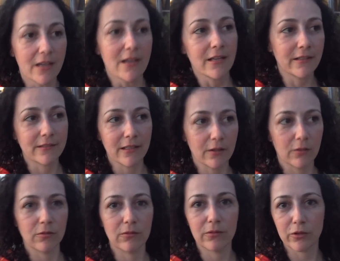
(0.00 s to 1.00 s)

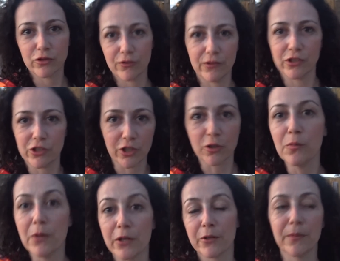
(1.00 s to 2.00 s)
Então eu dividi com
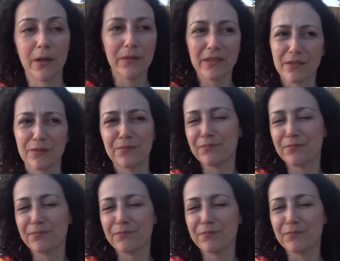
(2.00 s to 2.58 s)
meu irmão, então